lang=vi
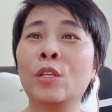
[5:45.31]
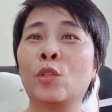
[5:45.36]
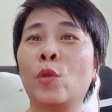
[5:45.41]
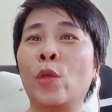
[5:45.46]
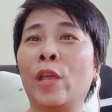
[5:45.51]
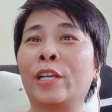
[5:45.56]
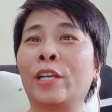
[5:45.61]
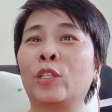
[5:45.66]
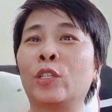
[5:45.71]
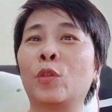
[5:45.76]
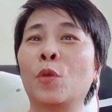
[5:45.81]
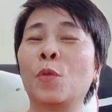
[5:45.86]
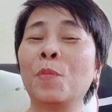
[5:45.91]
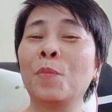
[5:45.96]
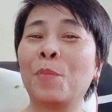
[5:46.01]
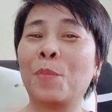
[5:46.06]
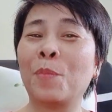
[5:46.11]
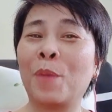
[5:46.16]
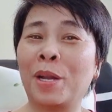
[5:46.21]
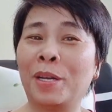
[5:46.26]
chuyện
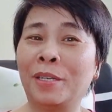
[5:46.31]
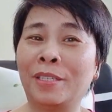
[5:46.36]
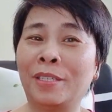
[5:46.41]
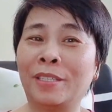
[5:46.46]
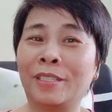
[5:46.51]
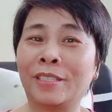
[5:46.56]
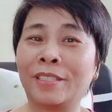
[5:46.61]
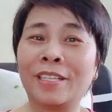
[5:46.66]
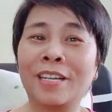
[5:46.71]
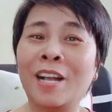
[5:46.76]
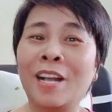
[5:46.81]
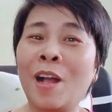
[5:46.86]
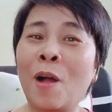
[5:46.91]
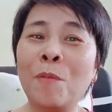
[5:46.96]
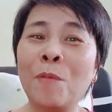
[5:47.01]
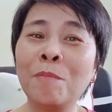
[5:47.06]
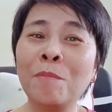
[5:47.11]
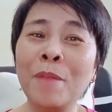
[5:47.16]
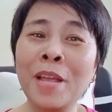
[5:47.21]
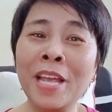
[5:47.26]
chúng mình
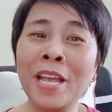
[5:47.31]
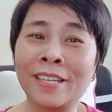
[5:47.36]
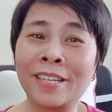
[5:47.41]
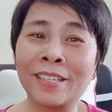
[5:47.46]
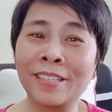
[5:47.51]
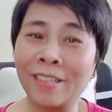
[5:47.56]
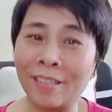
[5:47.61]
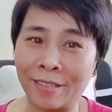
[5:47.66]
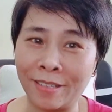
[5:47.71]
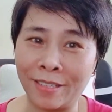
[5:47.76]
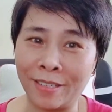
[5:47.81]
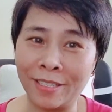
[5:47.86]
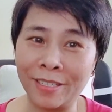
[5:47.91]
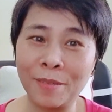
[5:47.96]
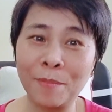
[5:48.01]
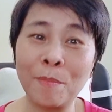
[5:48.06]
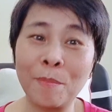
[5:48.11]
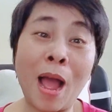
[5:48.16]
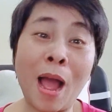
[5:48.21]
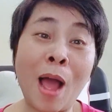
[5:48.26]
không biết
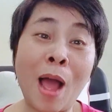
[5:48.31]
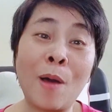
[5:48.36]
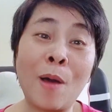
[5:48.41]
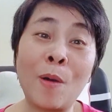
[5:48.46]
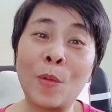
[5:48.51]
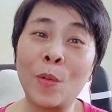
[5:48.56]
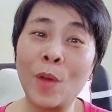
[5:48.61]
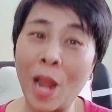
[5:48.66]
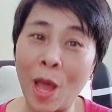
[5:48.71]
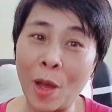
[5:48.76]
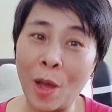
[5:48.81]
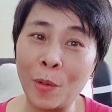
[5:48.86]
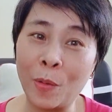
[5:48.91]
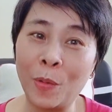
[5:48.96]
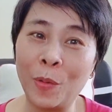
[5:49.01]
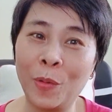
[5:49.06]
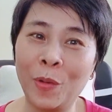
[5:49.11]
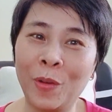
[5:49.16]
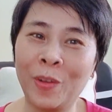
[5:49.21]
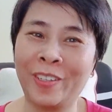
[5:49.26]
được bao
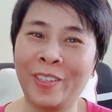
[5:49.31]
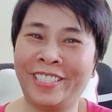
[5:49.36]
lâu